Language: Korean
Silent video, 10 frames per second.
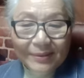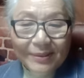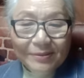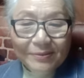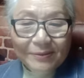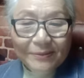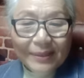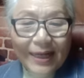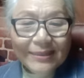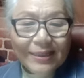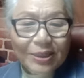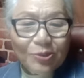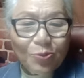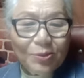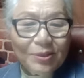그래서 가짜
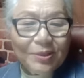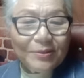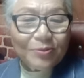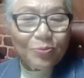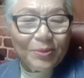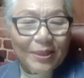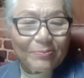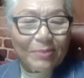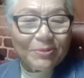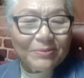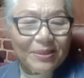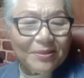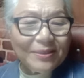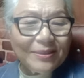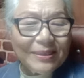그리스도인들을 구별하는 방법은
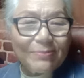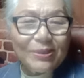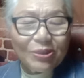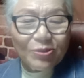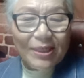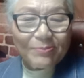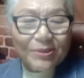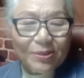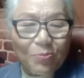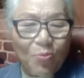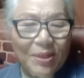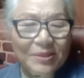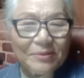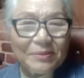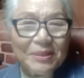성경을 짜맞추기를 하면서
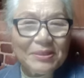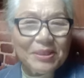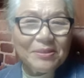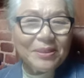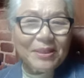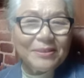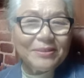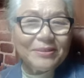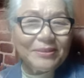몸에서는 성령의